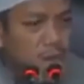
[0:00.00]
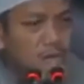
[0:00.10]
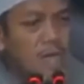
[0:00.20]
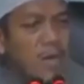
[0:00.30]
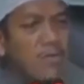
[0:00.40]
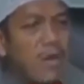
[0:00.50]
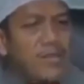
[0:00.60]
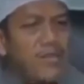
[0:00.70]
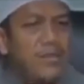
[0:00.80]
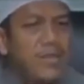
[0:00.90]

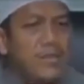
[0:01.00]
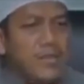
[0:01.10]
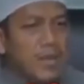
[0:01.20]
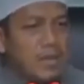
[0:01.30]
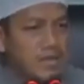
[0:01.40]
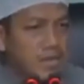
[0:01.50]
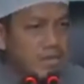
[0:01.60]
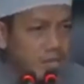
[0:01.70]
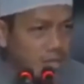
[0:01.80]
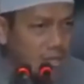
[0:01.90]
Allahumma qsimni min
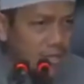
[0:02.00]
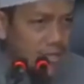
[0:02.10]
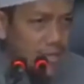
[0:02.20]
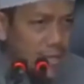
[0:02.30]
khasyatika